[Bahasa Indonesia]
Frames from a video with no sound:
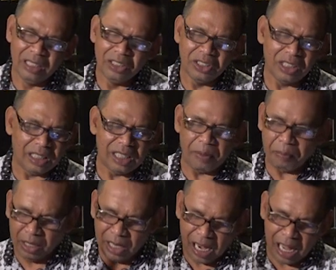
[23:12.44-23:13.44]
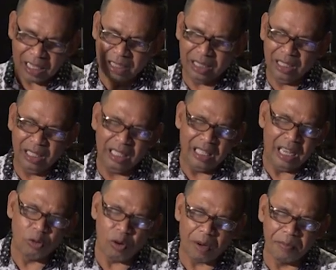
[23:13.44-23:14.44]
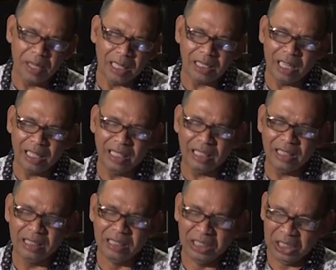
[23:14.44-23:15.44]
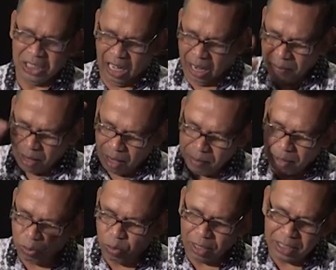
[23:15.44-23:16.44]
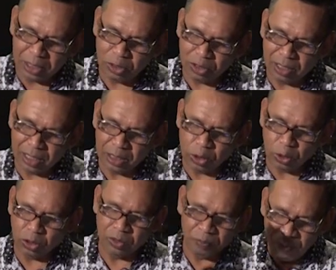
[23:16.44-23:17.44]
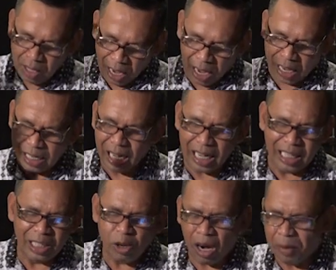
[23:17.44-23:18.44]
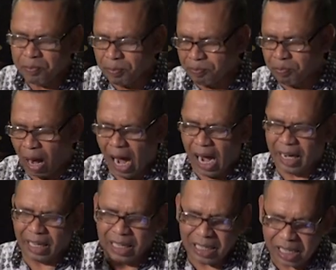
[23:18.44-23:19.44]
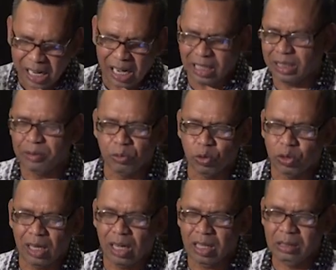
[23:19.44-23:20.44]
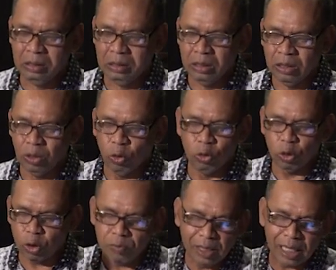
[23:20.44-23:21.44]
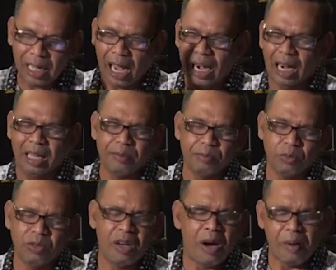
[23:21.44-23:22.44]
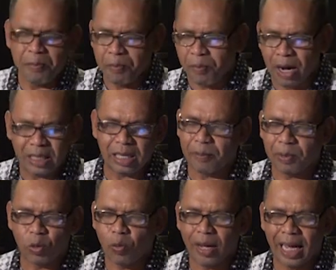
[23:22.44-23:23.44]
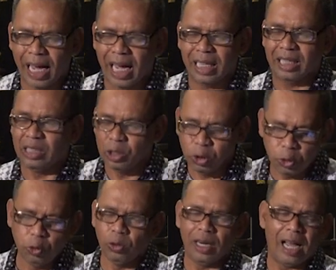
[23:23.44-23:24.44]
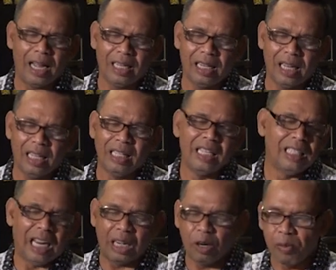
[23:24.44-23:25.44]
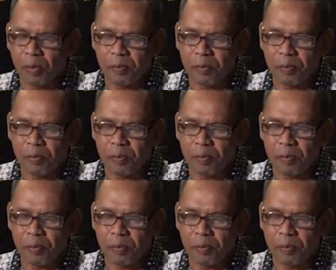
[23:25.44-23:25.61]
setiap generasi yang luar biasa ini. Dalam nama Tuhan Yesus Kristus, hari-hari ini kau akan pakai generasi muda untuk terus menjadi alatmu. Masa penuaian sudah ada dan kau